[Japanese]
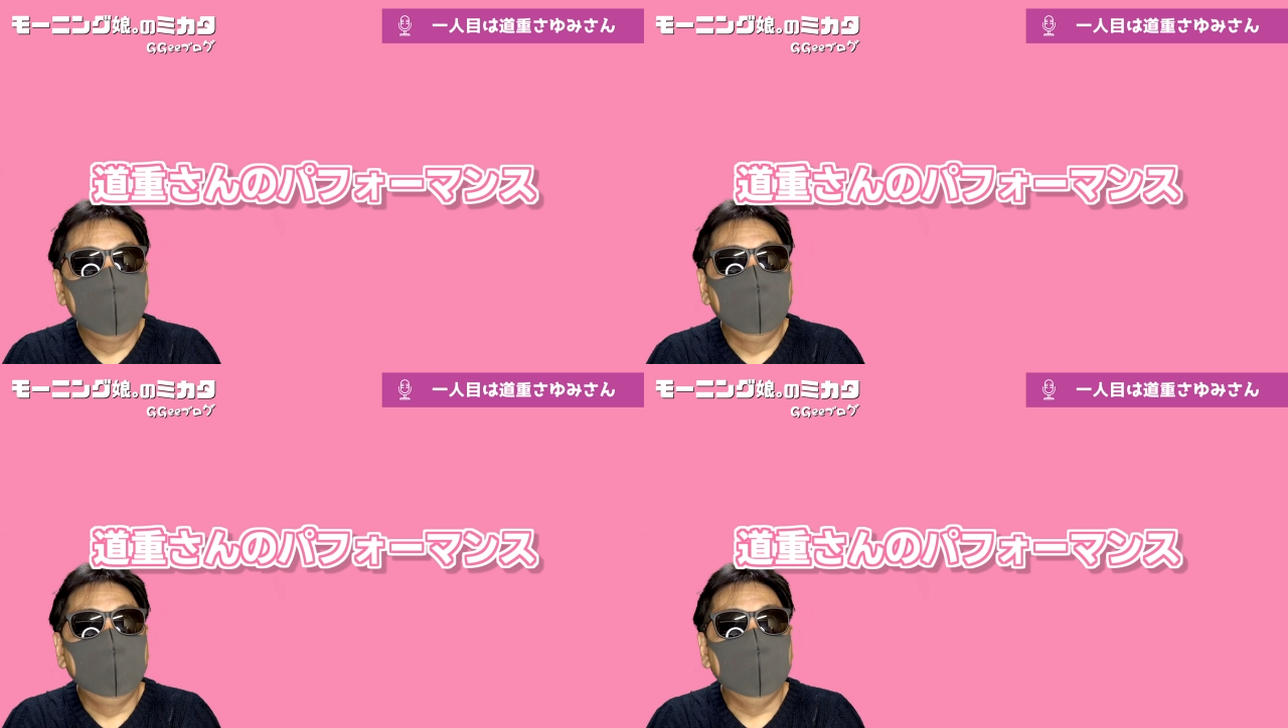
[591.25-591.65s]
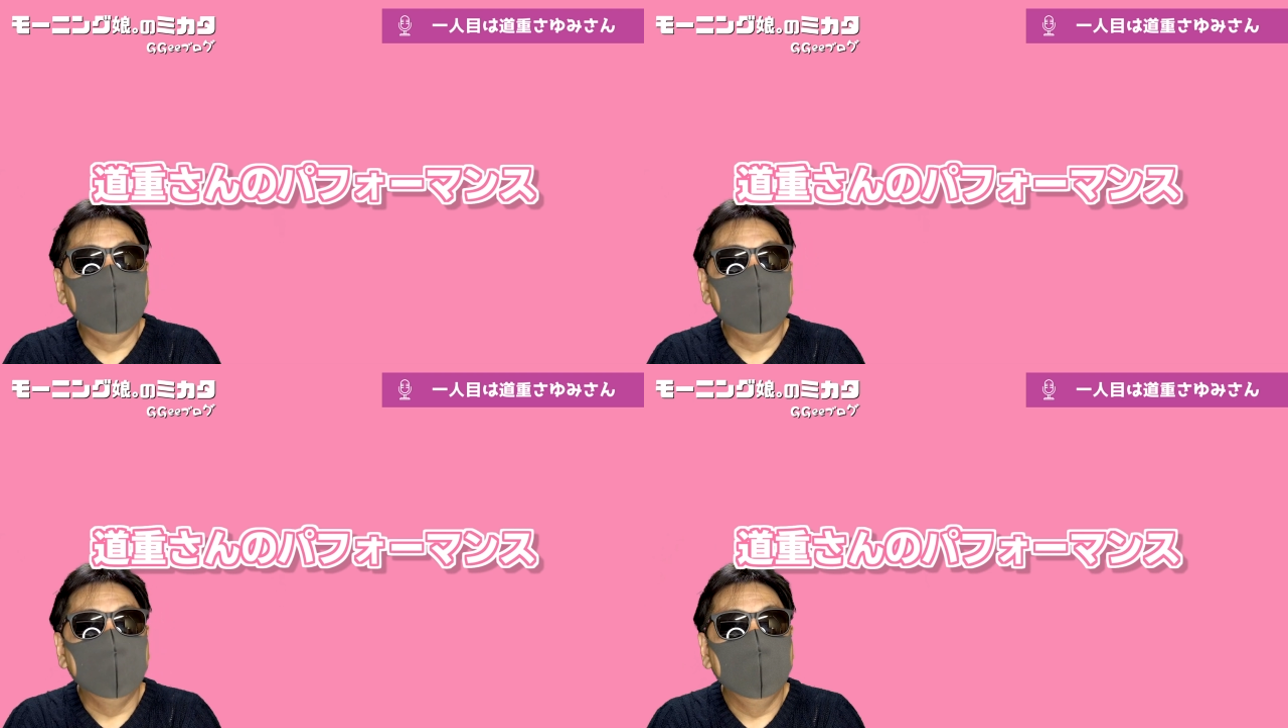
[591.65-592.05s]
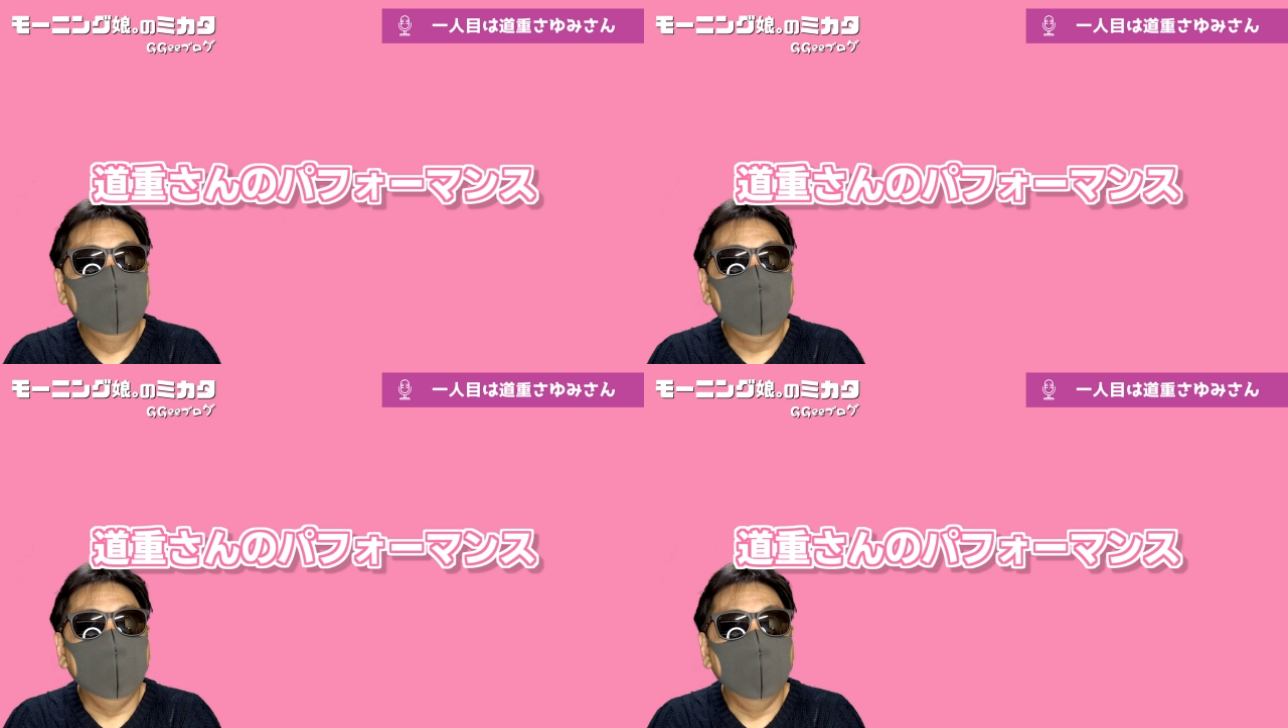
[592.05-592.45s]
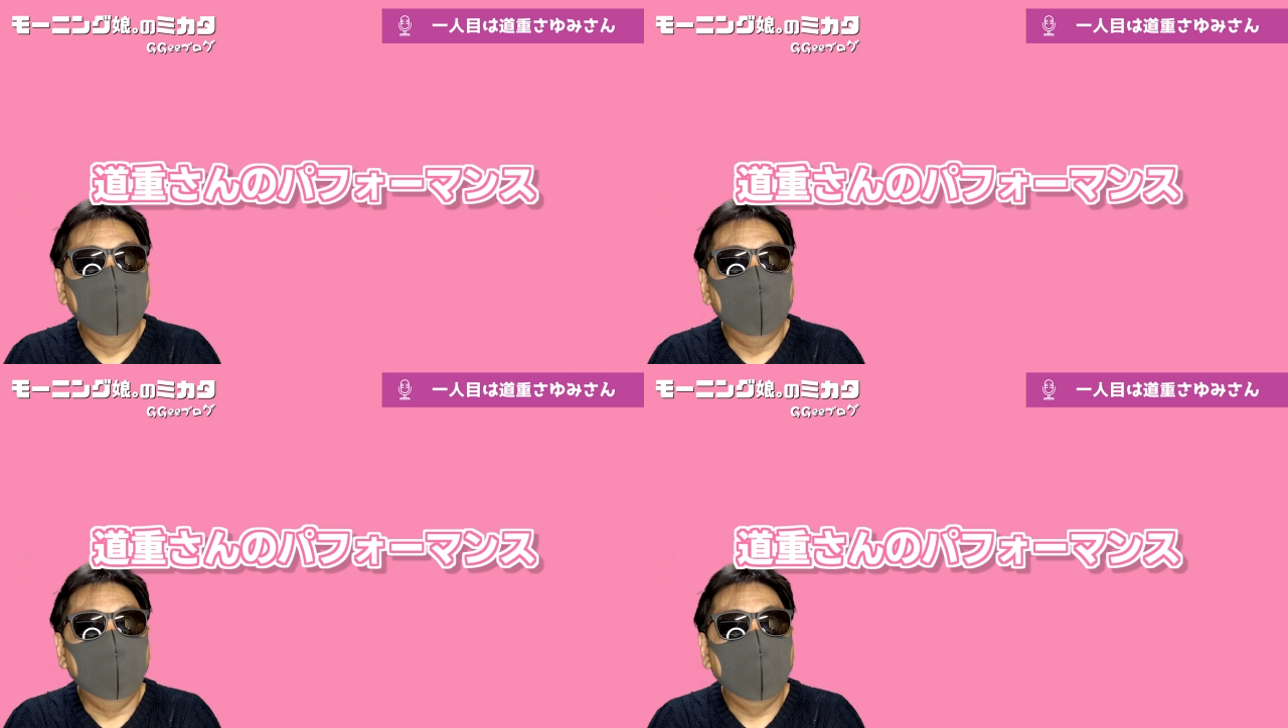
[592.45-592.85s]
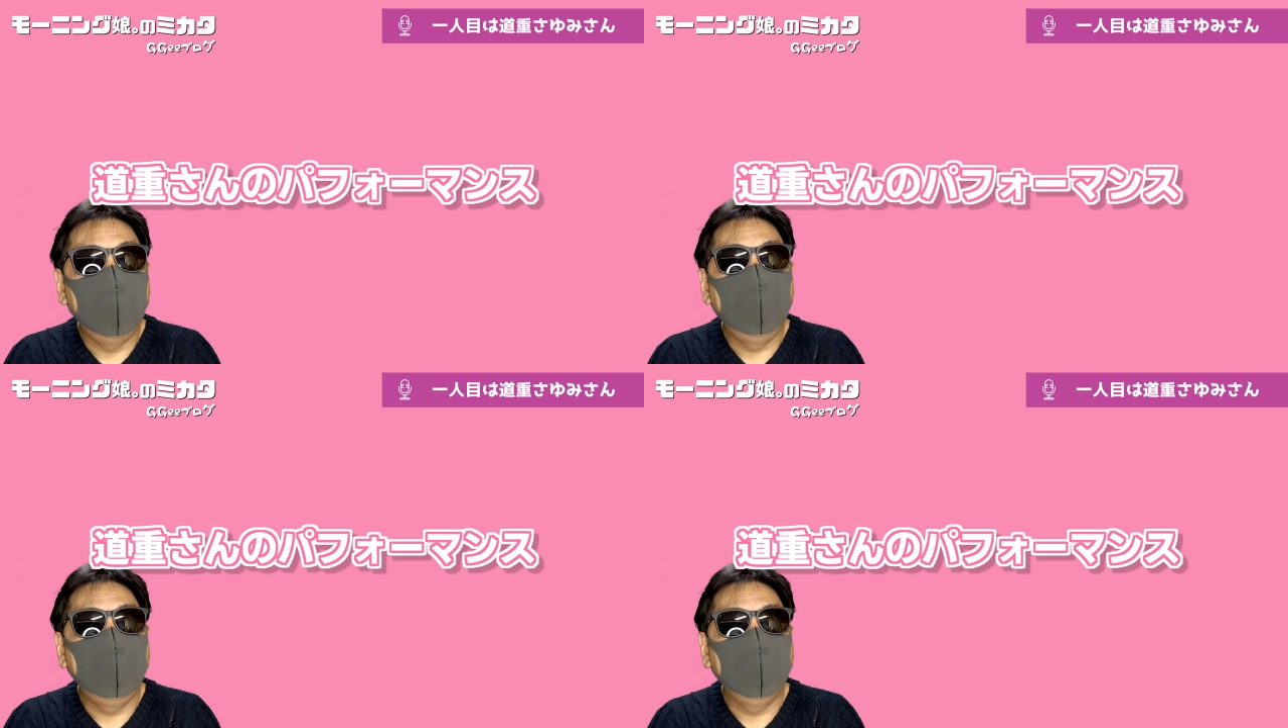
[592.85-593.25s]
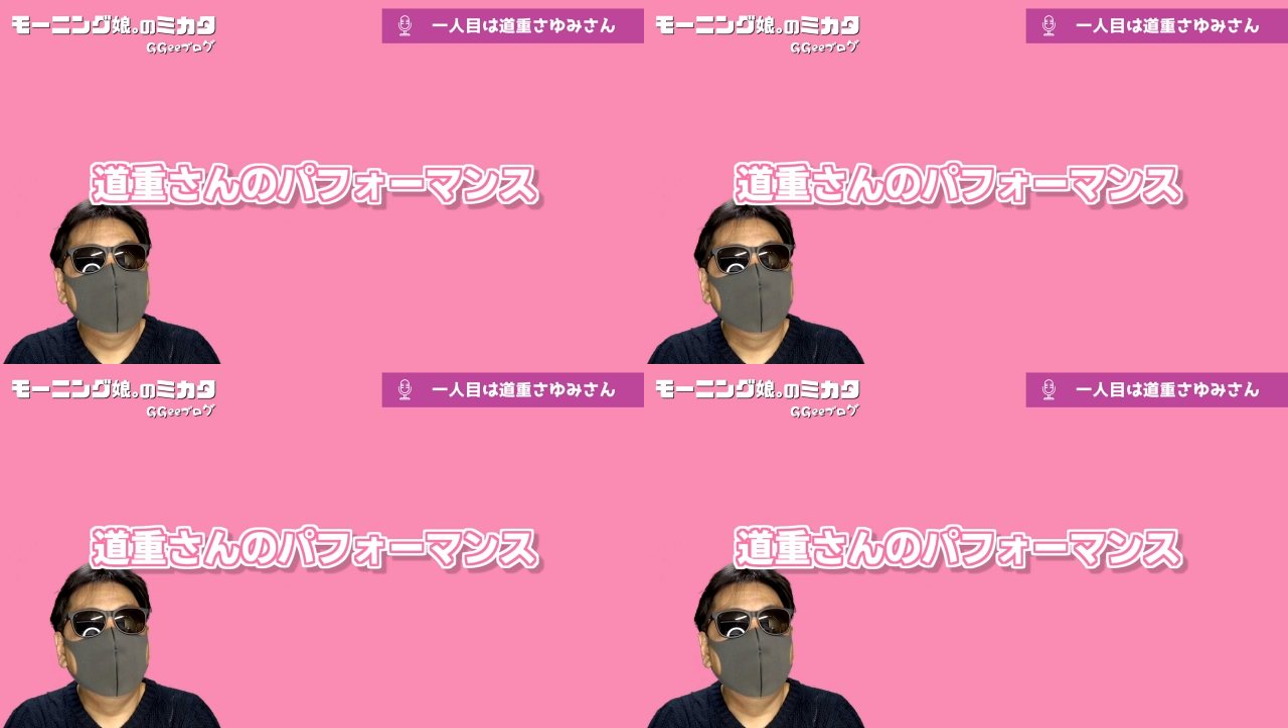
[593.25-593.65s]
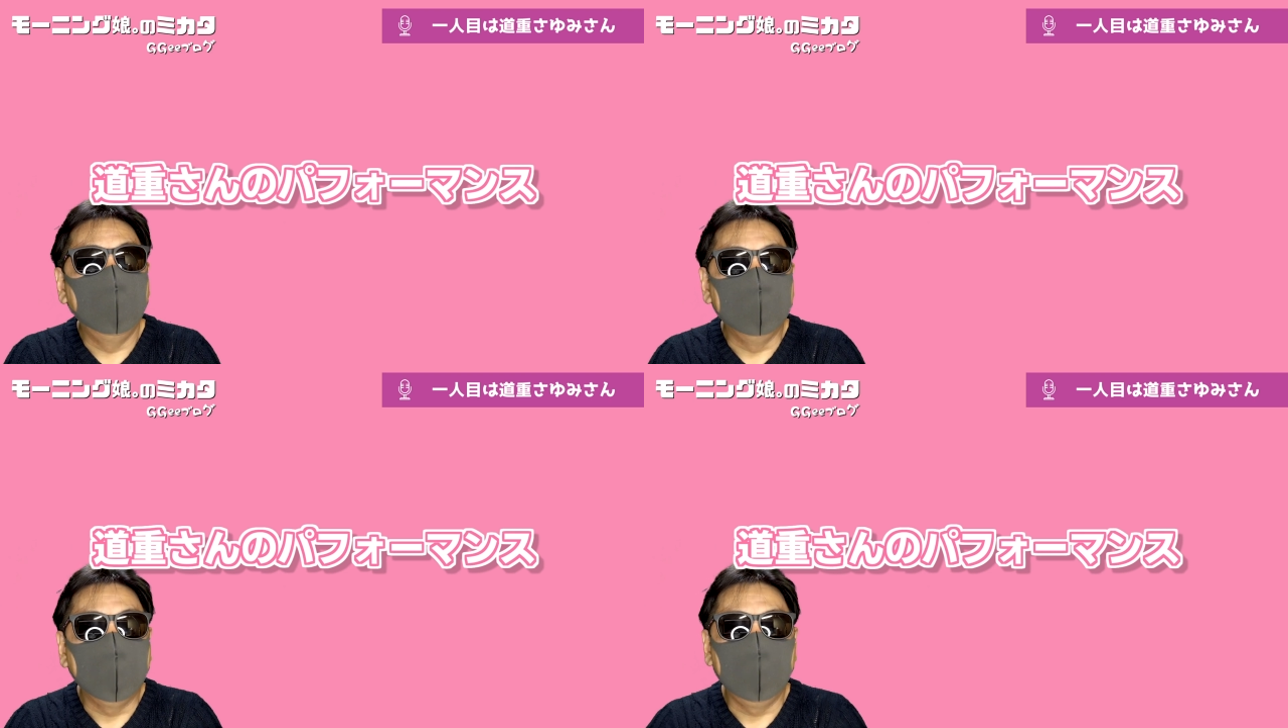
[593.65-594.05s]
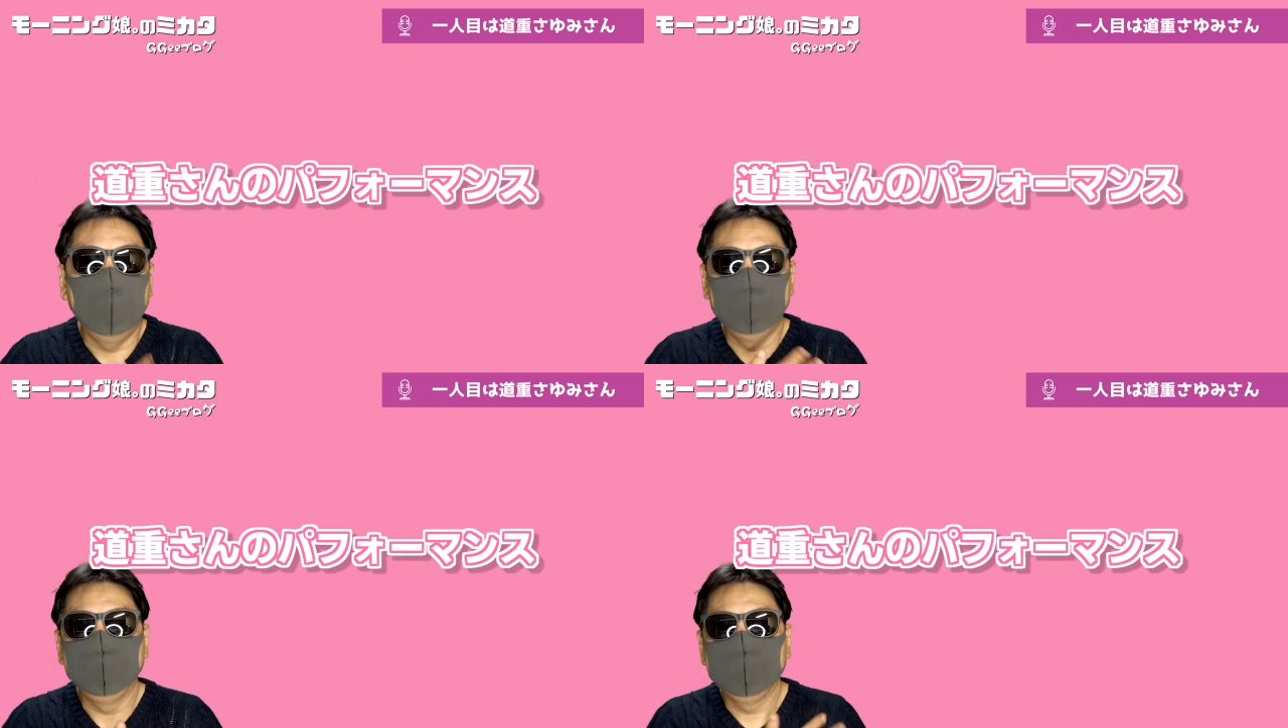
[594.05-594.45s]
すごくその時も、あってこう、なんか、